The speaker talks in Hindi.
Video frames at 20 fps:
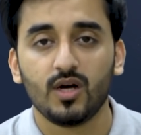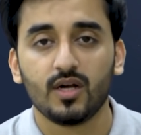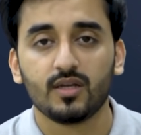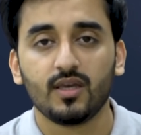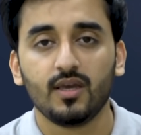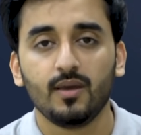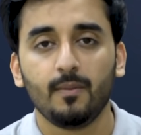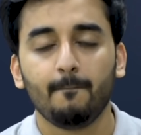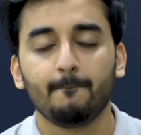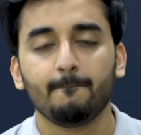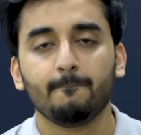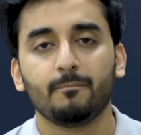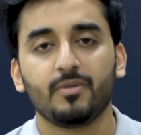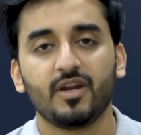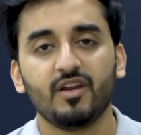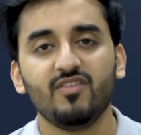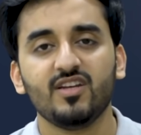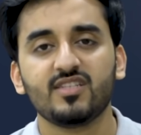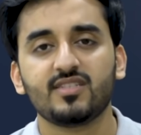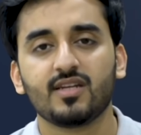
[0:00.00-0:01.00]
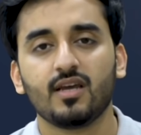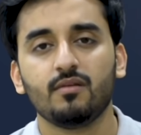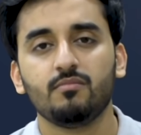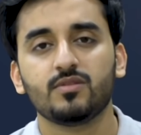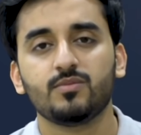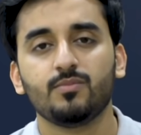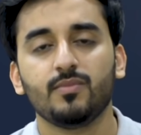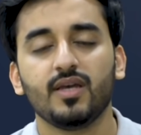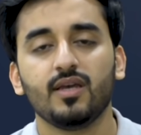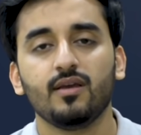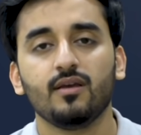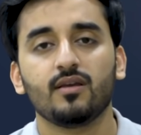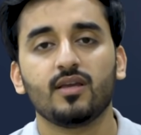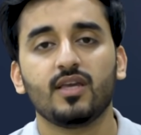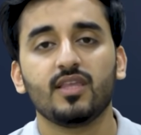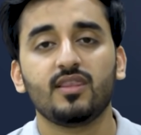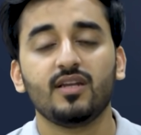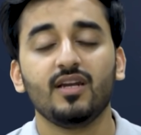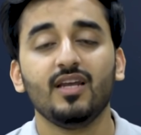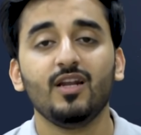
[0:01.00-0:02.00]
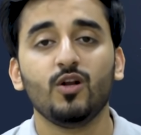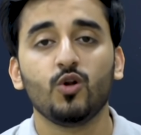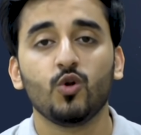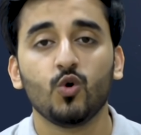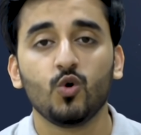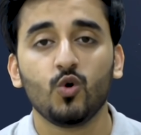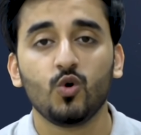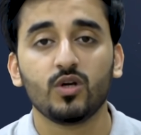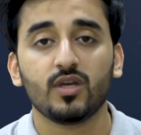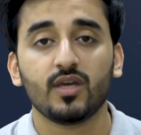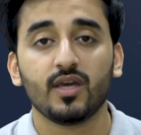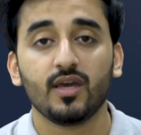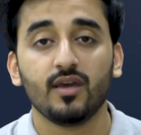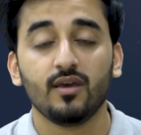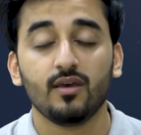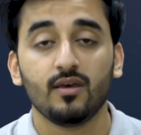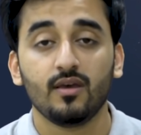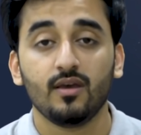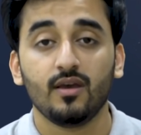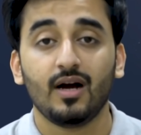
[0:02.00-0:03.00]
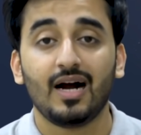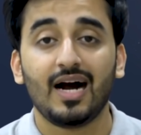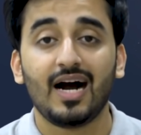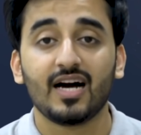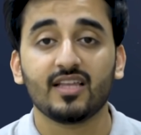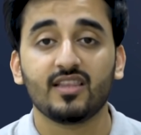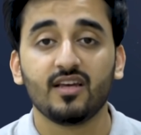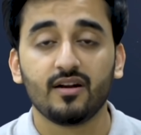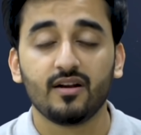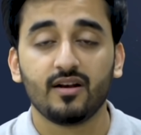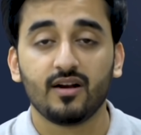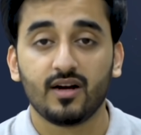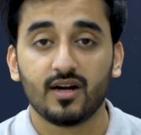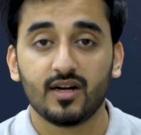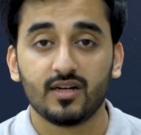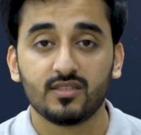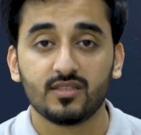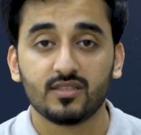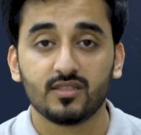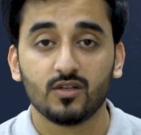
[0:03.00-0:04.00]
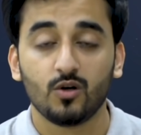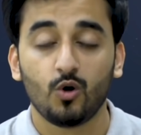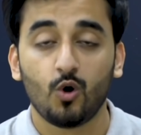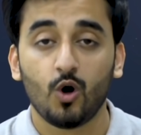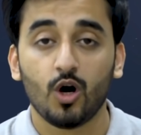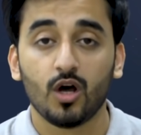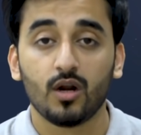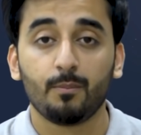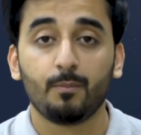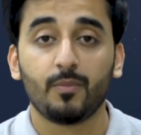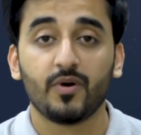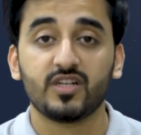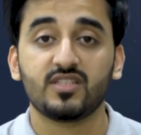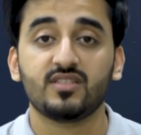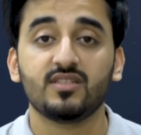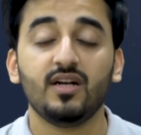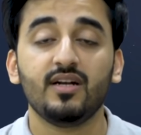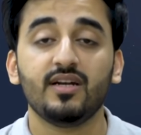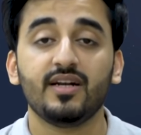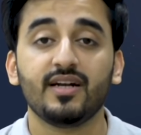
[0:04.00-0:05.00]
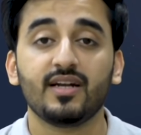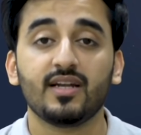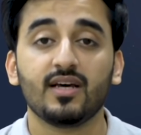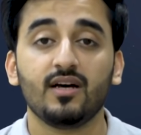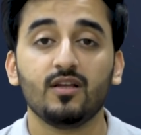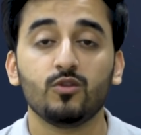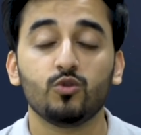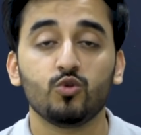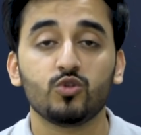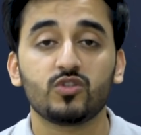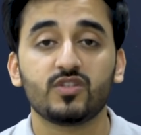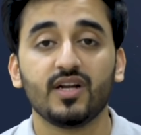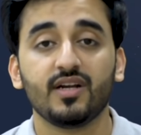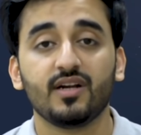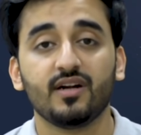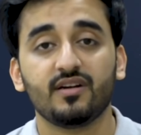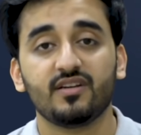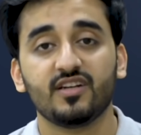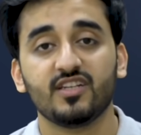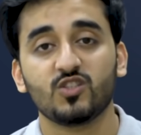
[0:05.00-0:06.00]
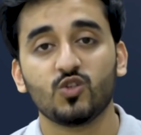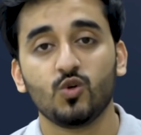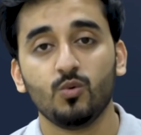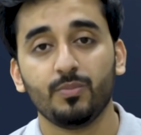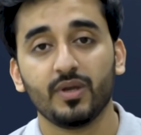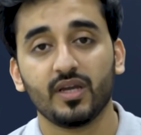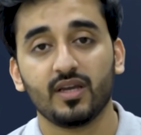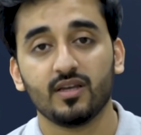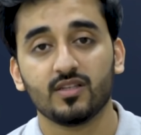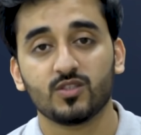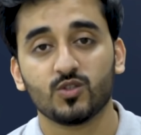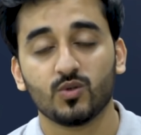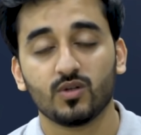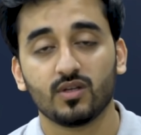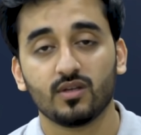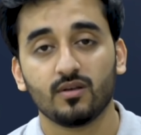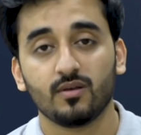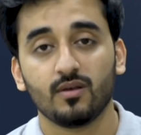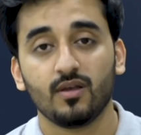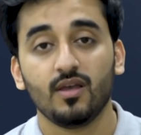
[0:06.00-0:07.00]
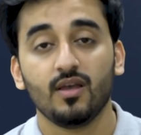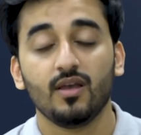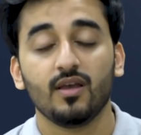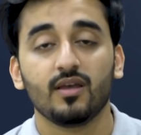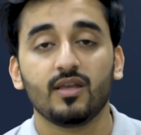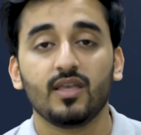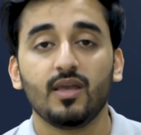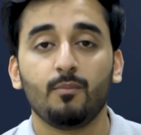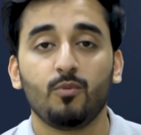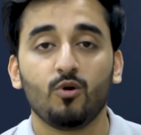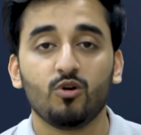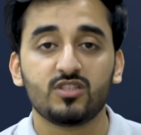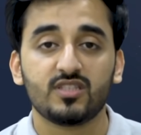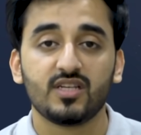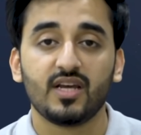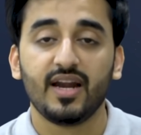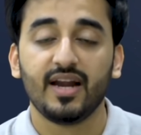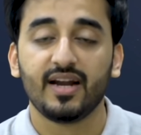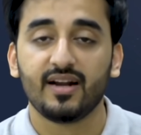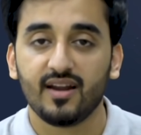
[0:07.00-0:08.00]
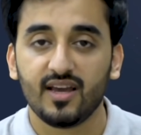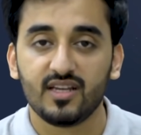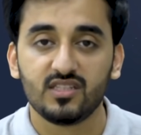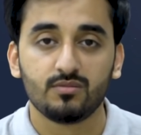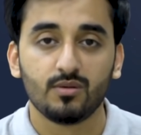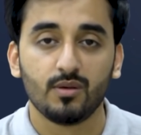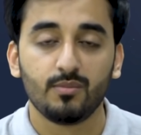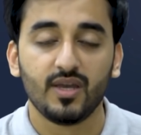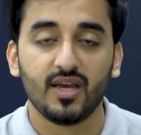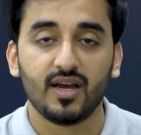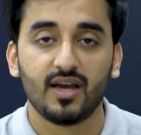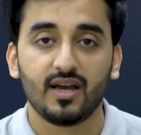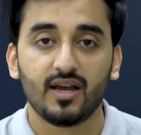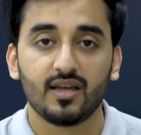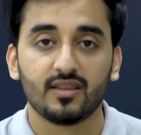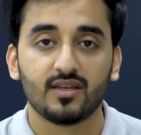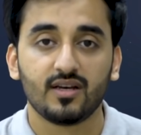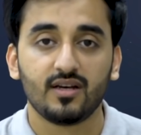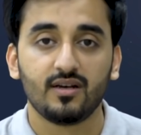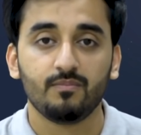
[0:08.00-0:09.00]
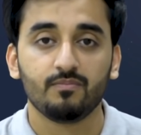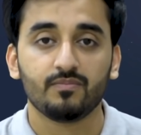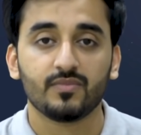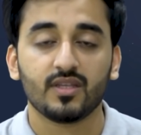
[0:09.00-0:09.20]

होगा कि प्रीवियस टाइम्स में कितने लोगों के आधार कार्ड्स और पर्सनल डेटा दूसरे कंट्रीज़ को बिकेस हुए ये बहुत सारे हेडलाइंस में भी आया था